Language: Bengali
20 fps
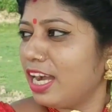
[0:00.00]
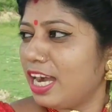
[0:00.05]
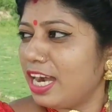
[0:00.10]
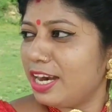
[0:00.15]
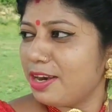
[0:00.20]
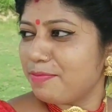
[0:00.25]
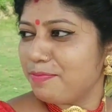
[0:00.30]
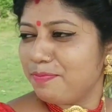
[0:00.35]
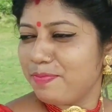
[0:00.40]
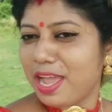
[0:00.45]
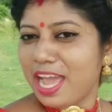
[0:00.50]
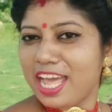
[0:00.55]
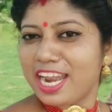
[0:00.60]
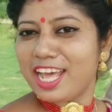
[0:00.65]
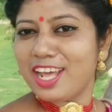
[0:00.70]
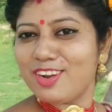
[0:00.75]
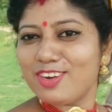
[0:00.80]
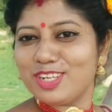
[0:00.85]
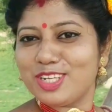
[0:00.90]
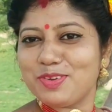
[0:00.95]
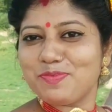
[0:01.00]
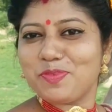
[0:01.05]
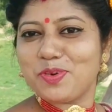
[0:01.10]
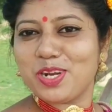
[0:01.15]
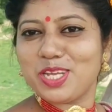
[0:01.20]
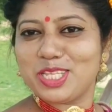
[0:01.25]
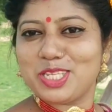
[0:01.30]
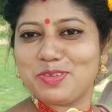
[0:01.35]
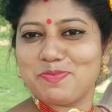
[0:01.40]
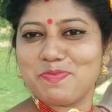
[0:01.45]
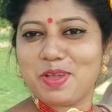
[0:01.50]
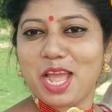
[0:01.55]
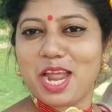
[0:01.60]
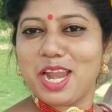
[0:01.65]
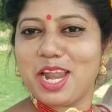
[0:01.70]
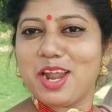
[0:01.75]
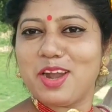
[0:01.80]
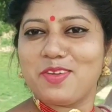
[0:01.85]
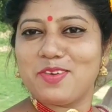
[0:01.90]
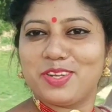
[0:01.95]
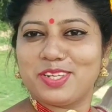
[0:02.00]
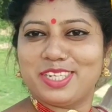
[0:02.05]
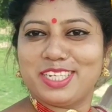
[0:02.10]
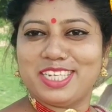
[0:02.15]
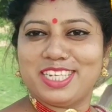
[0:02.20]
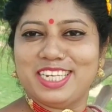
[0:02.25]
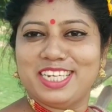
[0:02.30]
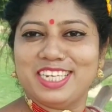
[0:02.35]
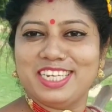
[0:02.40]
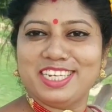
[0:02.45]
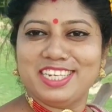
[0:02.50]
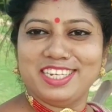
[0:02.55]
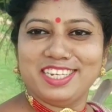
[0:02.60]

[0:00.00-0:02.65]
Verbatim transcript: আর বেনারসি পড়েছি বেনারসি